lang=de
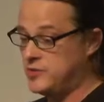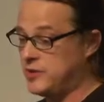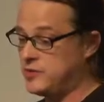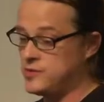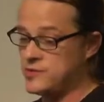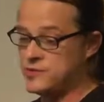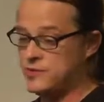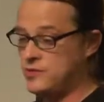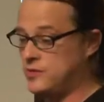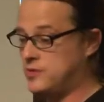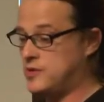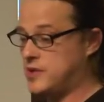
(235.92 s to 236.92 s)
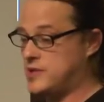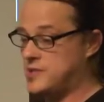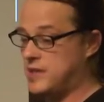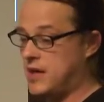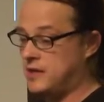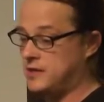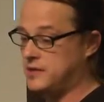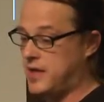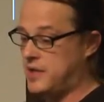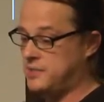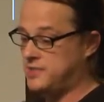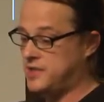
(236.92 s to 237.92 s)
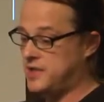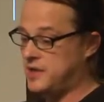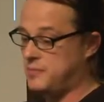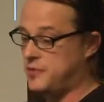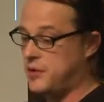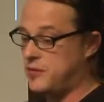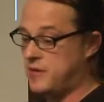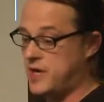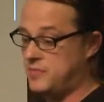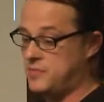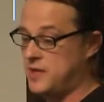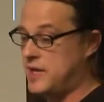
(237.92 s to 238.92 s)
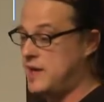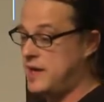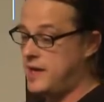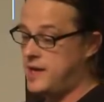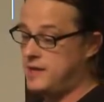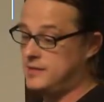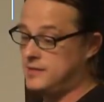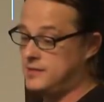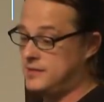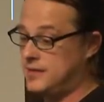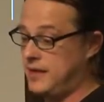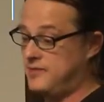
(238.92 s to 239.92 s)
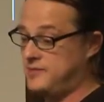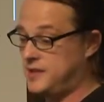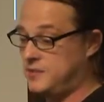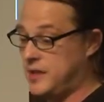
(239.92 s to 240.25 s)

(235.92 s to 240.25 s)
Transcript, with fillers: war und die war sehr einfach zu verwenden. Man kann es einfach starten und